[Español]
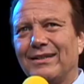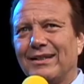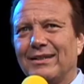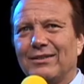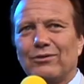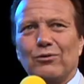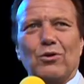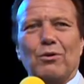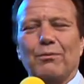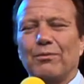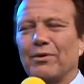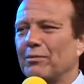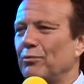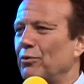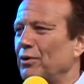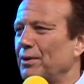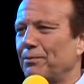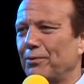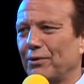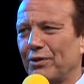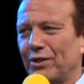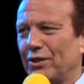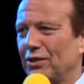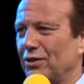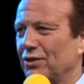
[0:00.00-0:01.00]
Es un hombre muy
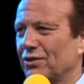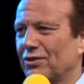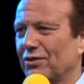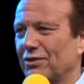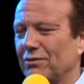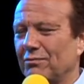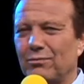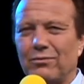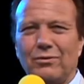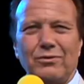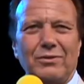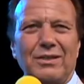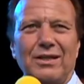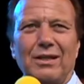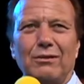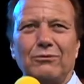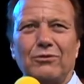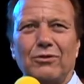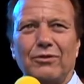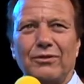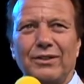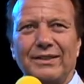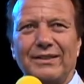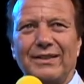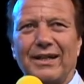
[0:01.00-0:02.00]
poderoso, muy
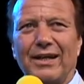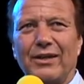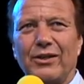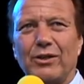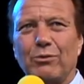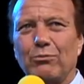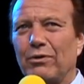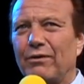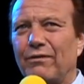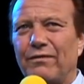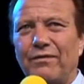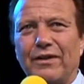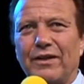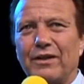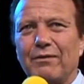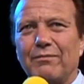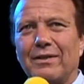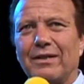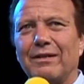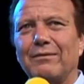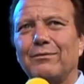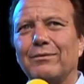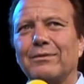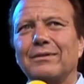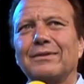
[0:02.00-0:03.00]
autoritario, muy
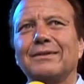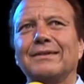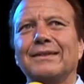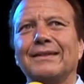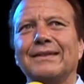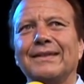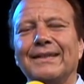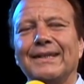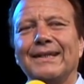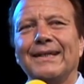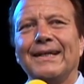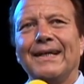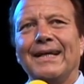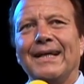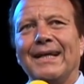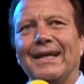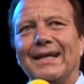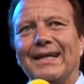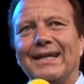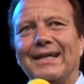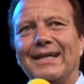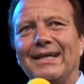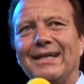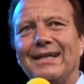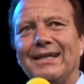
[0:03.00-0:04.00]
firme.
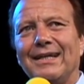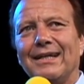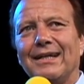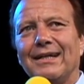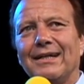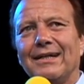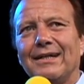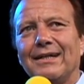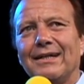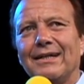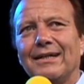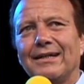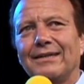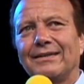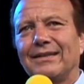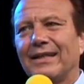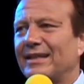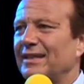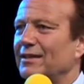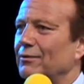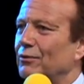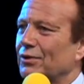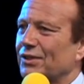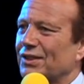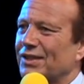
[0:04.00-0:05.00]
Y eh, está
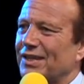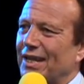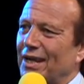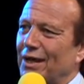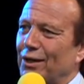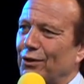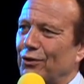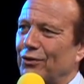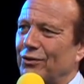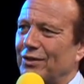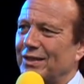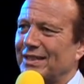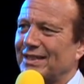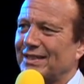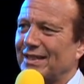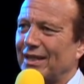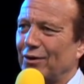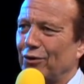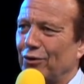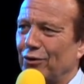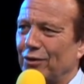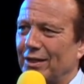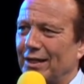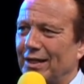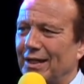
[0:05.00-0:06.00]
divorciado de
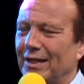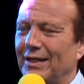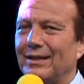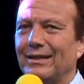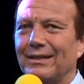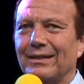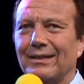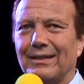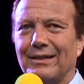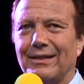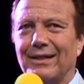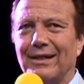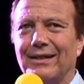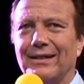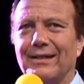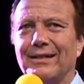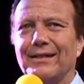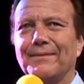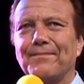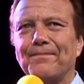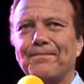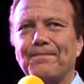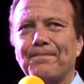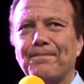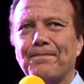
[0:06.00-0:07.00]
Isadora
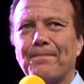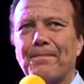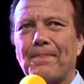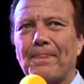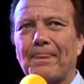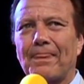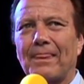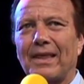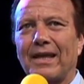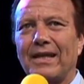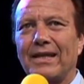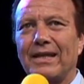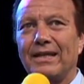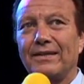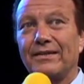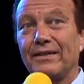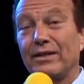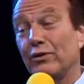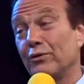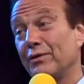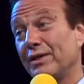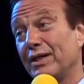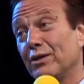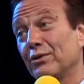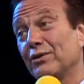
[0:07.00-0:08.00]
eh, y
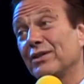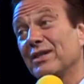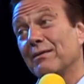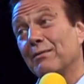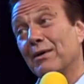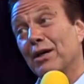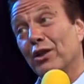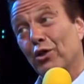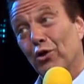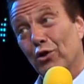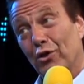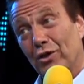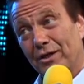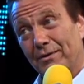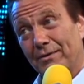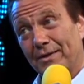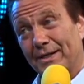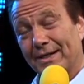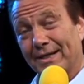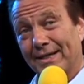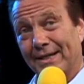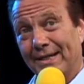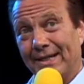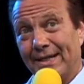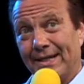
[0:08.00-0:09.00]
tiene un hijo llamado
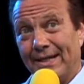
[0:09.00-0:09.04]
Oliver.